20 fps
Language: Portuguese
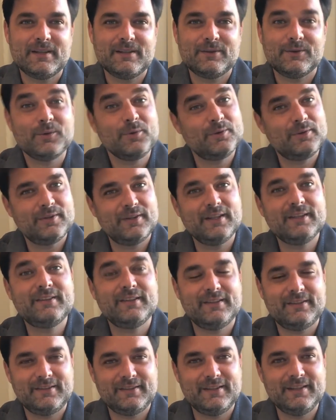Todos
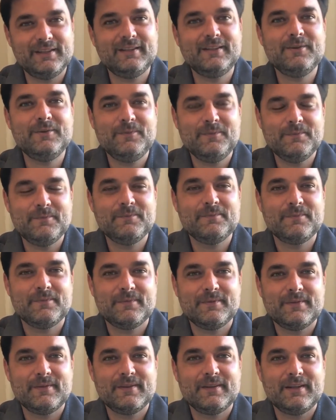necessitam,
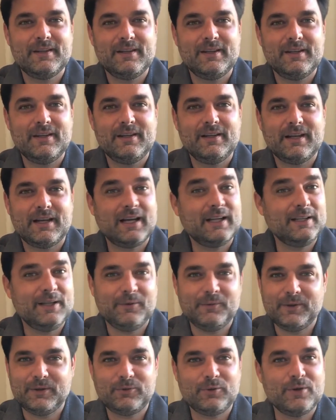cada
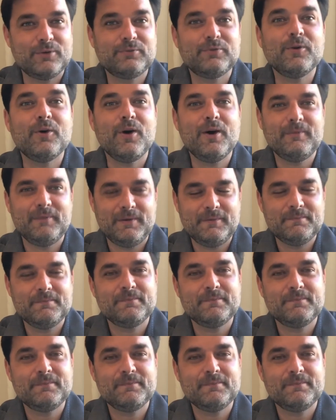um a sua forma.